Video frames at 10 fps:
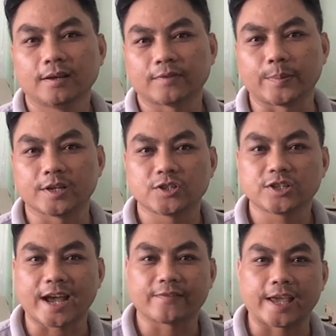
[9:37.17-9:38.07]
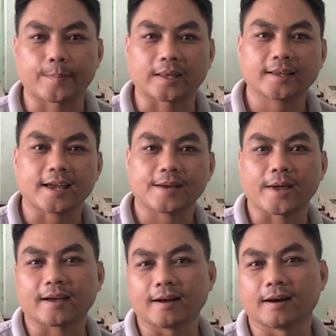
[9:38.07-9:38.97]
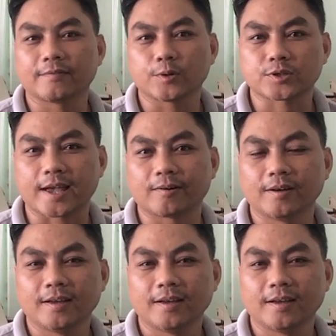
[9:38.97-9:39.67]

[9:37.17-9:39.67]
Và bây giờ xin chào và hẹn gặp lại tất cả các bạn ở video sau.